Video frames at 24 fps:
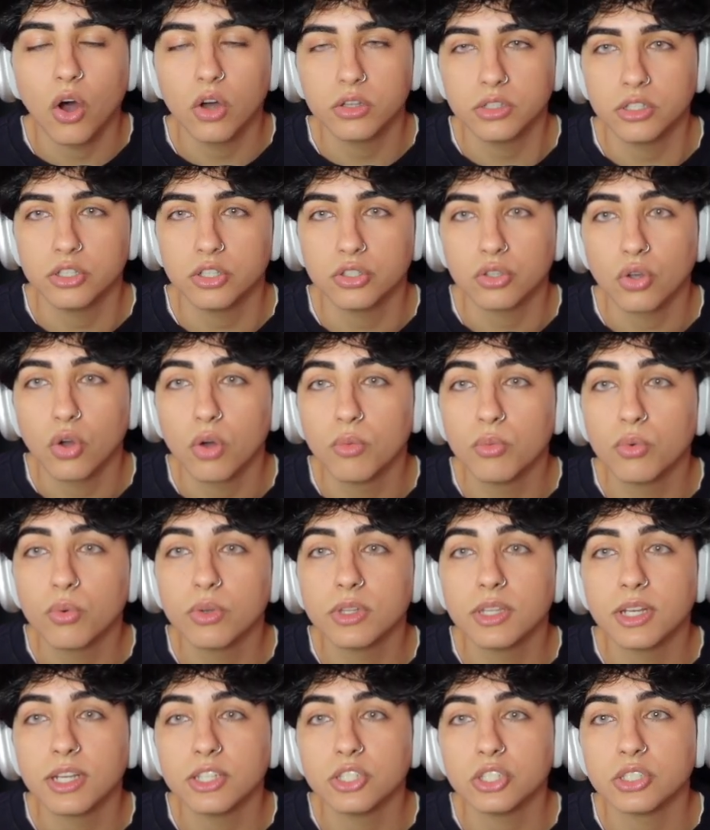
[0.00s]
Ho deciso
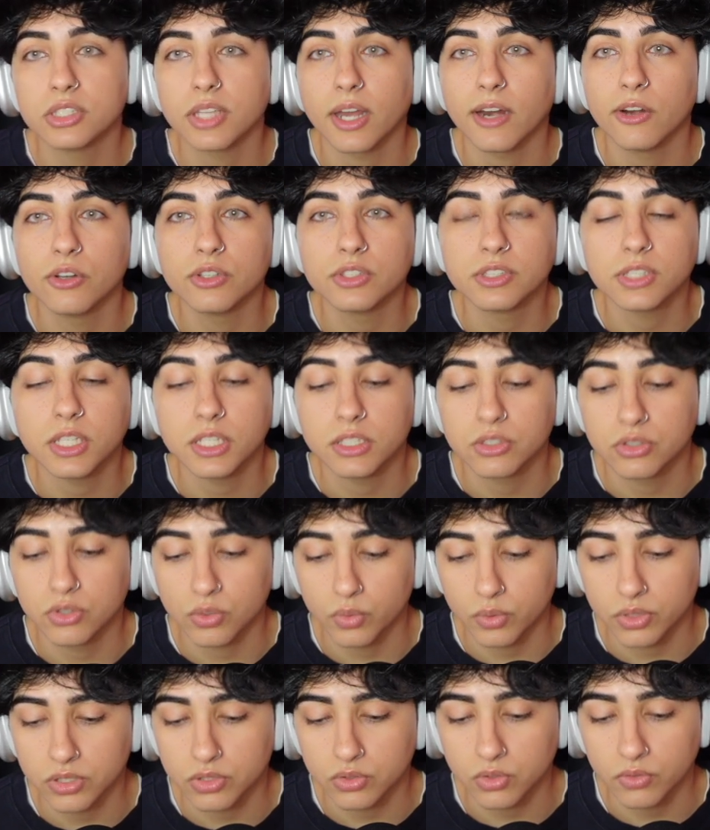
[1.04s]
comunque di registrare lo
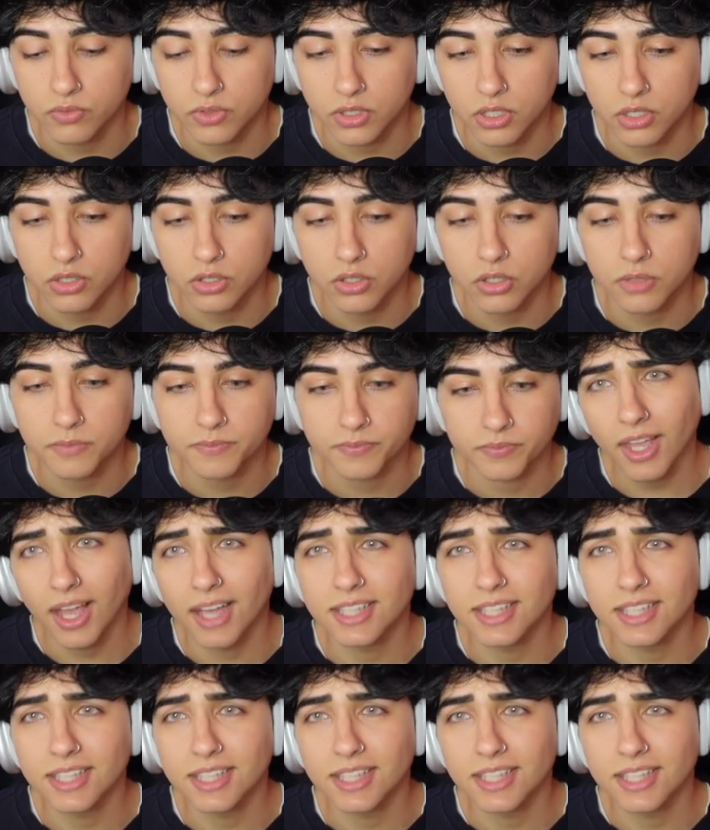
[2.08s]
stesso questo video,